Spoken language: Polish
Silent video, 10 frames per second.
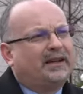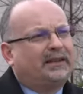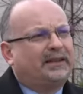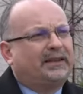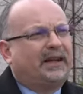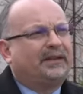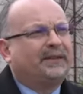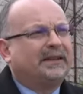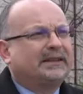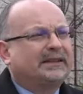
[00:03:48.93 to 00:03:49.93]
Y, a
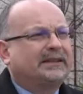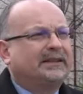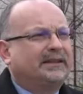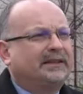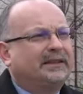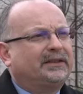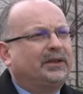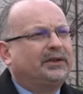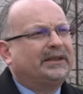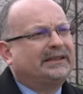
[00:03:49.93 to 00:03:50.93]
więc y,
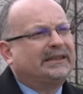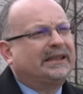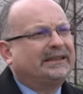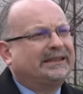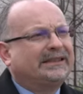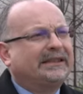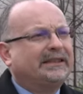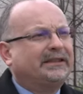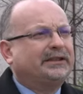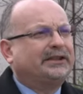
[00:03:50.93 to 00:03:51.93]
to jest ten
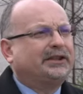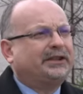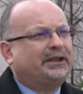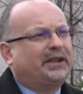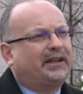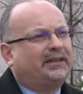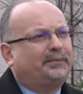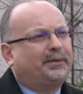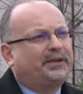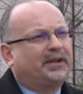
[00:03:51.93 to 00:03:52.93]
styl życia i
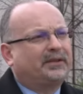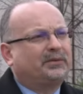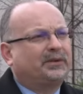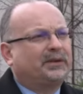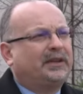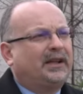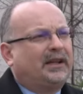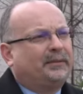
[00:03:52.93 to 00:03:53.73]
bycia, który